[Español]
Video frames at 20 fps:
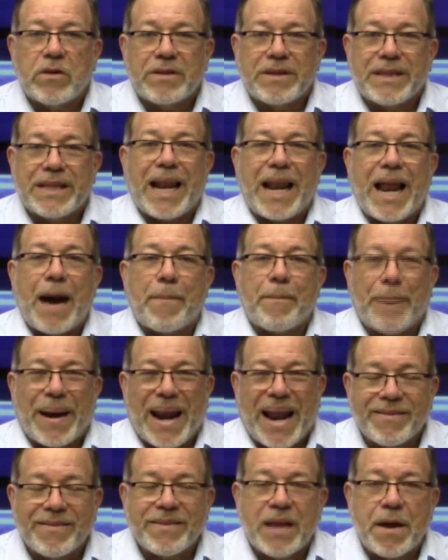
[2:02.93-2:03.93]
de la
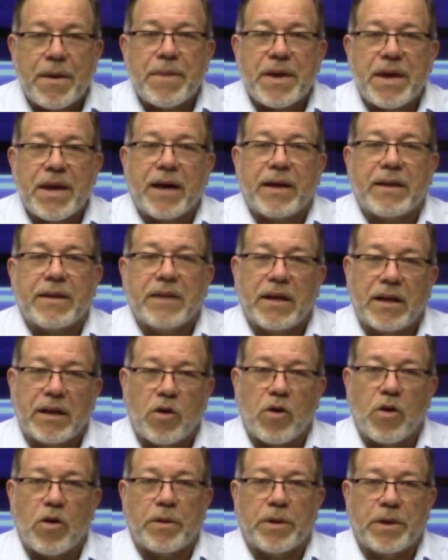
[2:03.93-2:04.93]
pandemia del
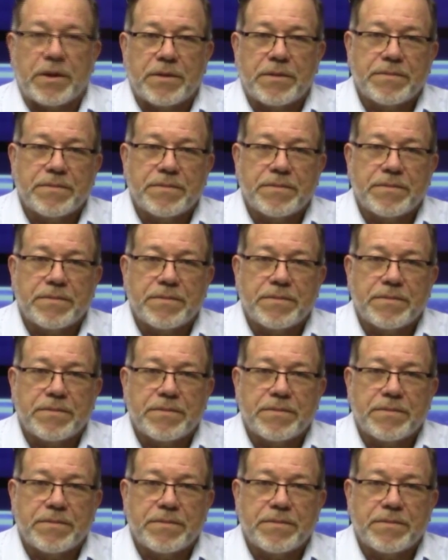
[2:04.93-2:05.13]
COVID.